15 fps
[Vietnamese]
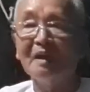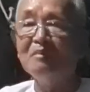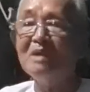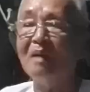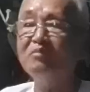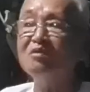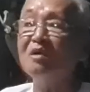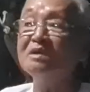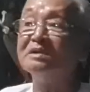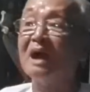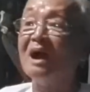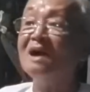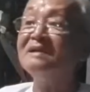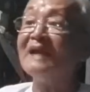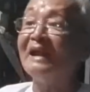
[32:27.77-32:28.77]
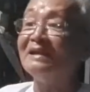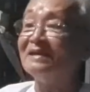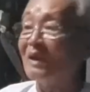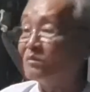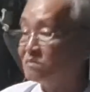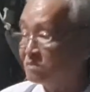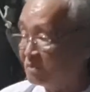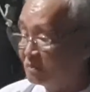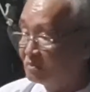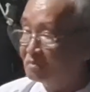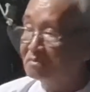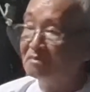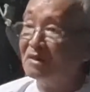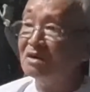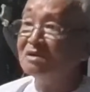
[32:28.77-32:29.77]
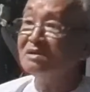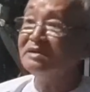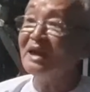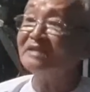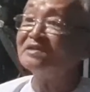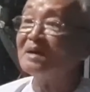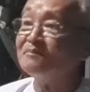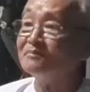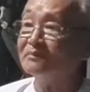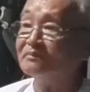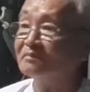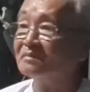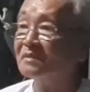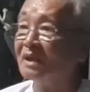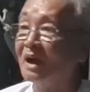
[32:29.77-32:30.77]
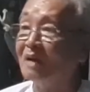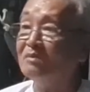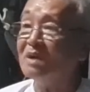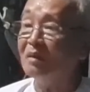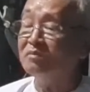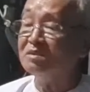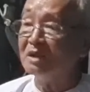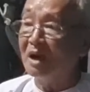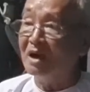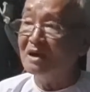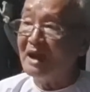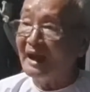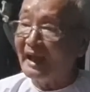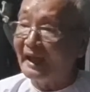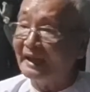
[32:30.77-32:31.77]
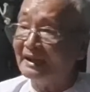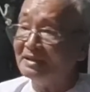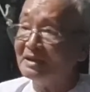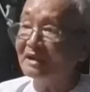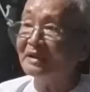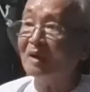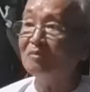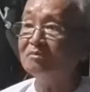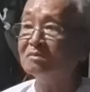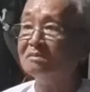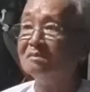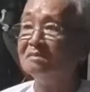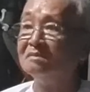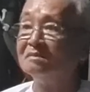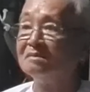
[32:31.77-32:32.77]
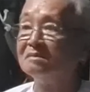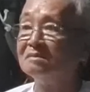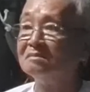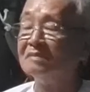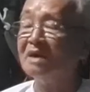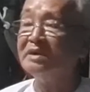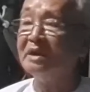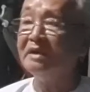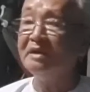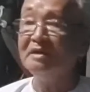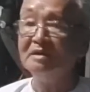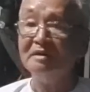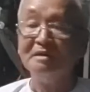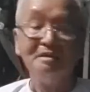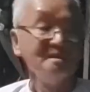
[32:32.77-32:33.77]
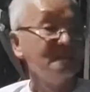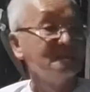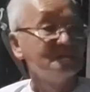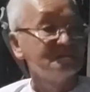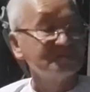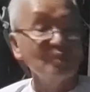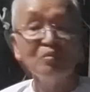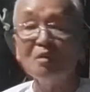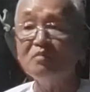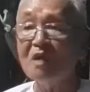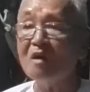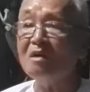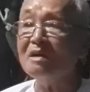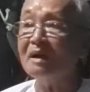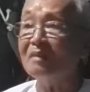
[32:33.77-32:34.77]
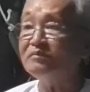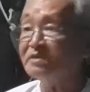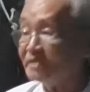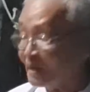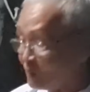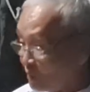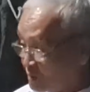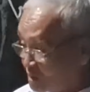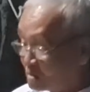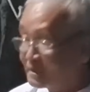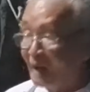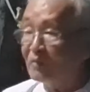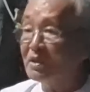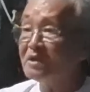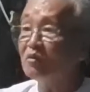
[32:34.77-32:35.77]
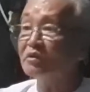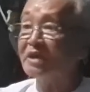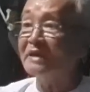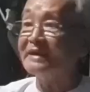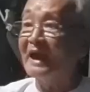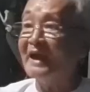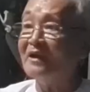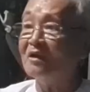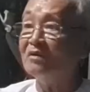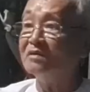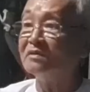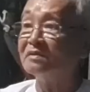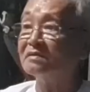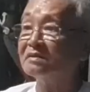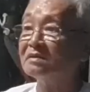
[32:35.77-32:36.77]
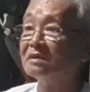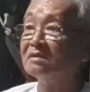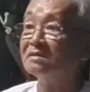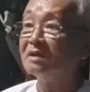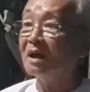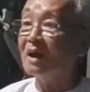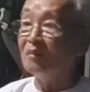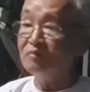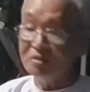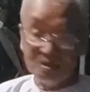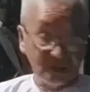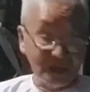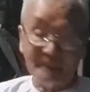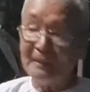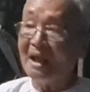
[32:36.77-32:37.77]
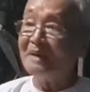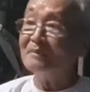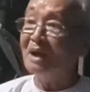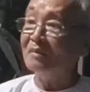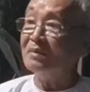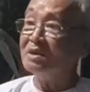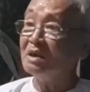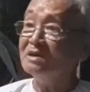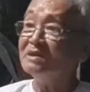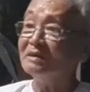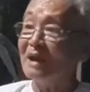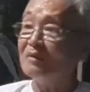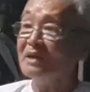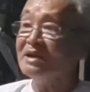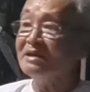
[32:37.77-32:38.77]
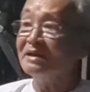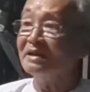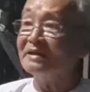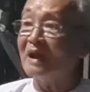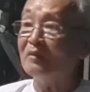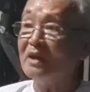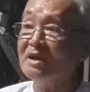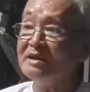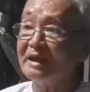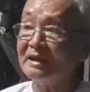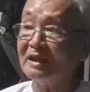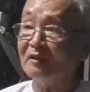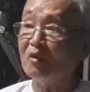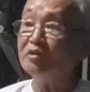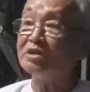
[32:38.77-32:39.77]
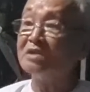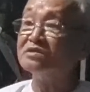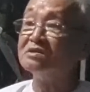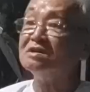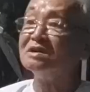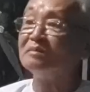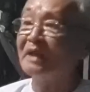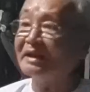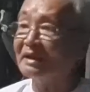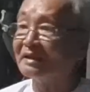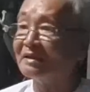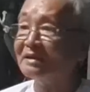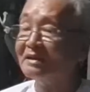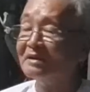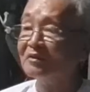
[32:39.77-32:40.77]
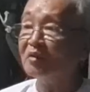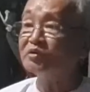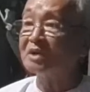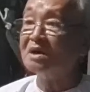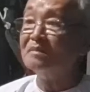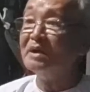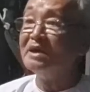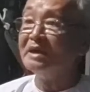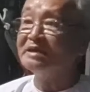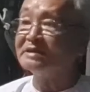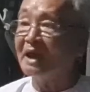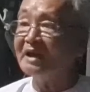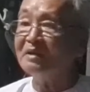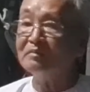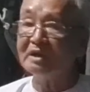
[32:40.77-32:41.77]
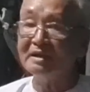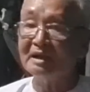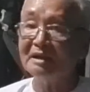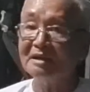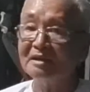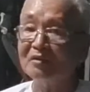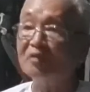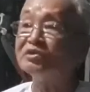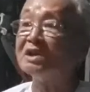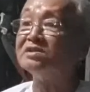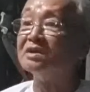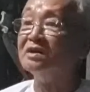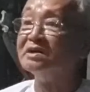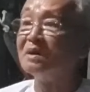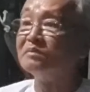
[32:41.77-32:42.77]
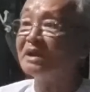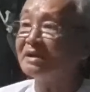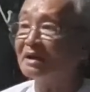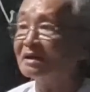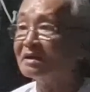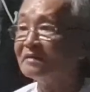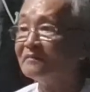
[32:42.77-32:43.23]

ông không có nở đành lòng mướn giá thấp ông không nở hại cái nhân công bởi vì trong lúc đó ông theo con đường đạo lý của thầy dạy rồi dạ. ổng yeah. vừa làm ăn mà ông mới giữ theo đạo lý này cái đạo lý này là có tình thương trong này có từ bi hỷ xã trong này nè có tình người trong này nè